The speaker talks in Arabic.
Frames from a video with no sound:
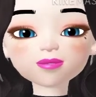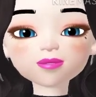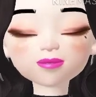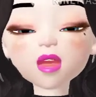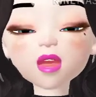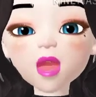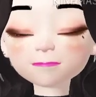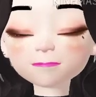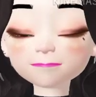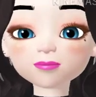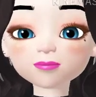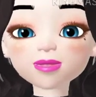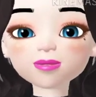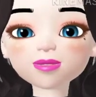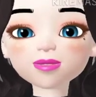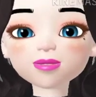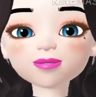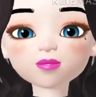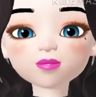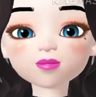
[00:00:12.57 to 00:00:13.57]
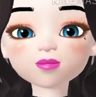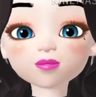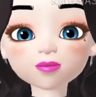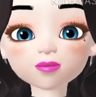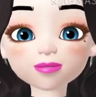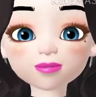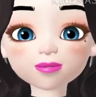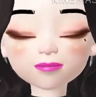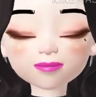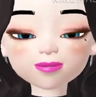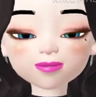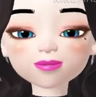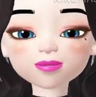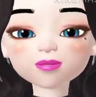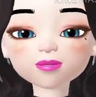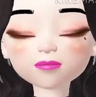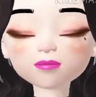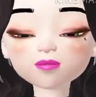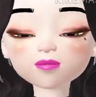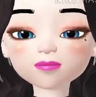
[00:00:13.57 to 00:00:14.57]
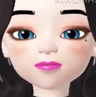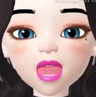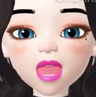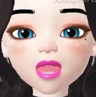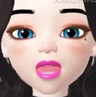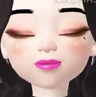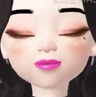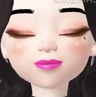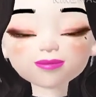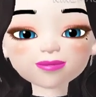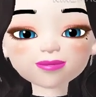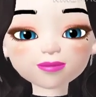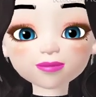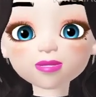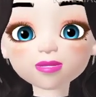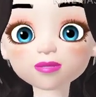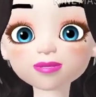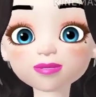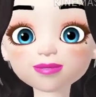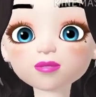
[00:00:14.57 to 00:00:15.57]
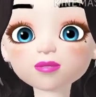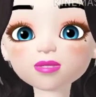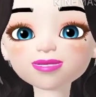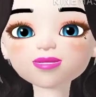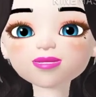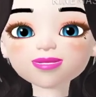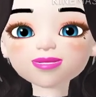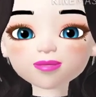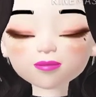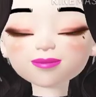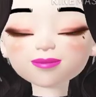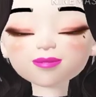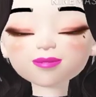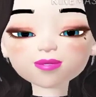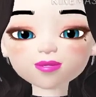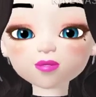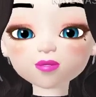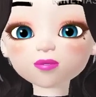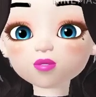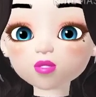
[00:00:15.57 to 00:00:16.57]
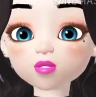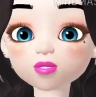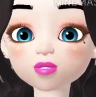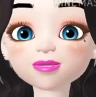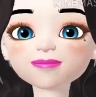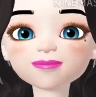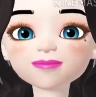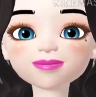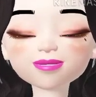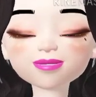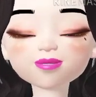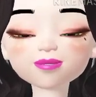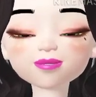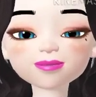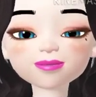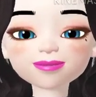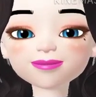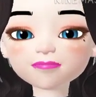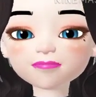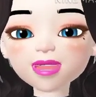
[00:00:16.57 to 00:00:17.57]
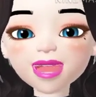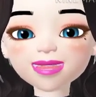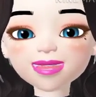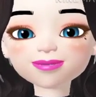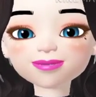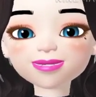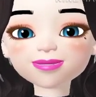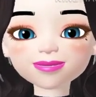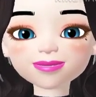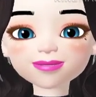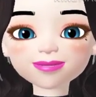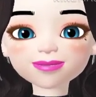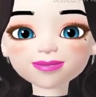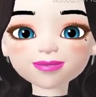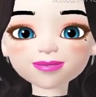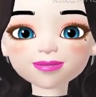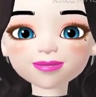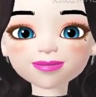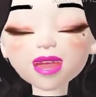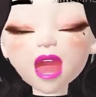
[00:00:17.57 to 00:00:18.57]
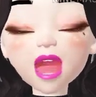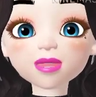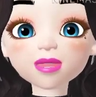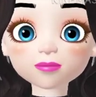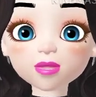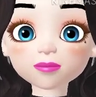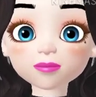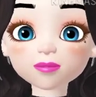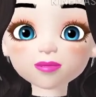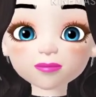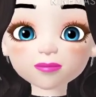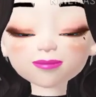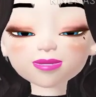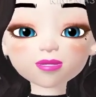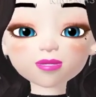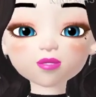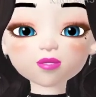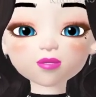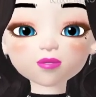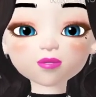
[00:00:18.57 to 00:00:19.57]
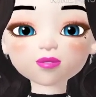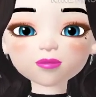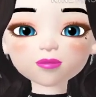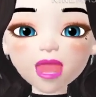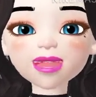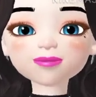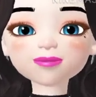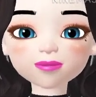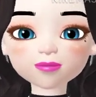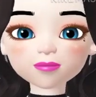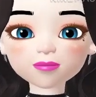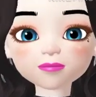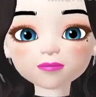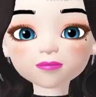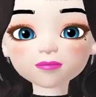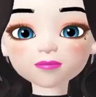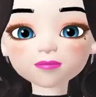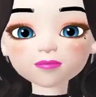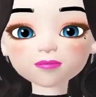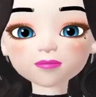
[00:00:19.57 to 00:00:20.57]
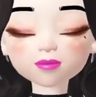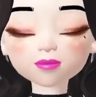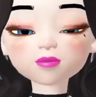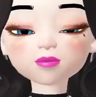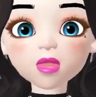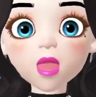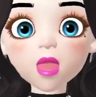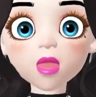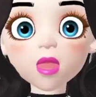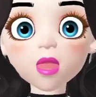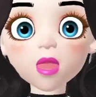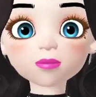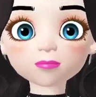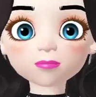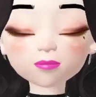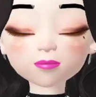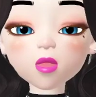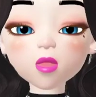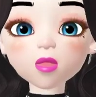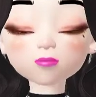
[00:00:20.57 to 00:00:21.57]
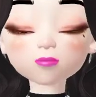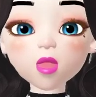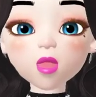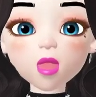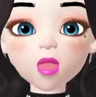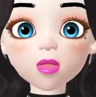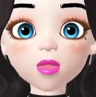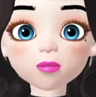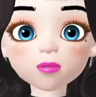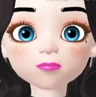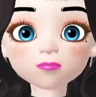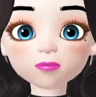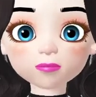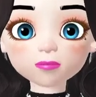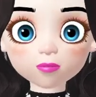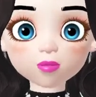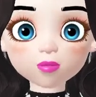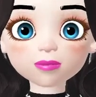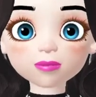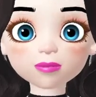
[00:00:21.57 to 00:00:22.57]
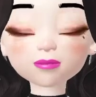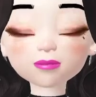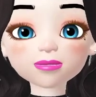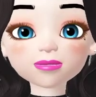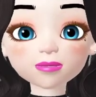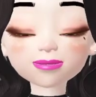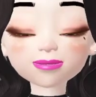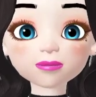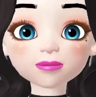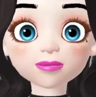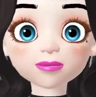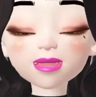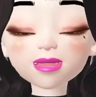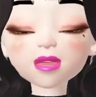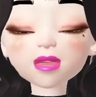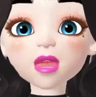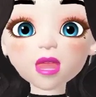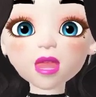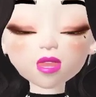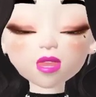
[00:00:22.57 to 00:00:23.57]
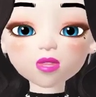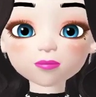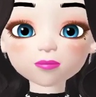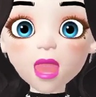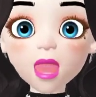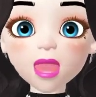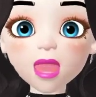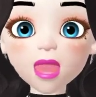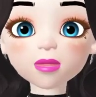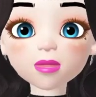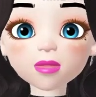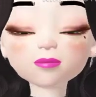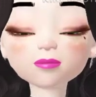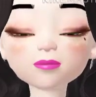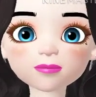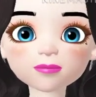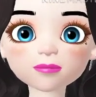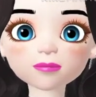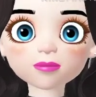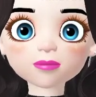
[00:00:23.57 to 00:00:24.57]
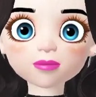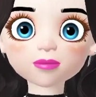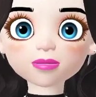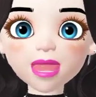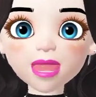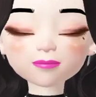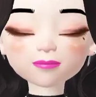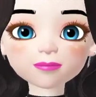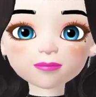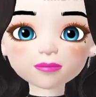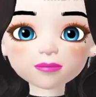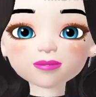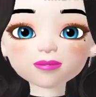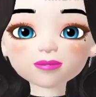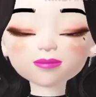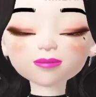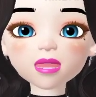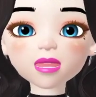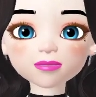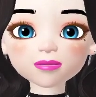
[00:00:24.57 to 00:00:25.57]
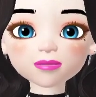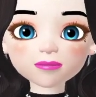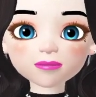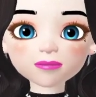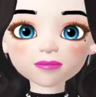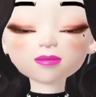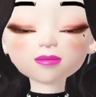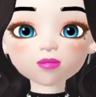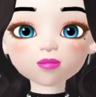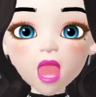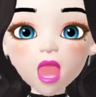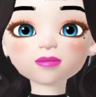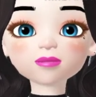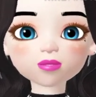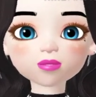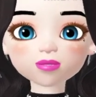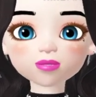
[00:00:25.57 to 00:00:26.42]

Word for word: باللايك والسبسكرايب وفعلوا زر الجرس عشان يوصلكم كل فيديو جديد معايا أنا بكبر بيكم ومعاكم توقعات برج الجدي الجمعة 16 أبريل 2021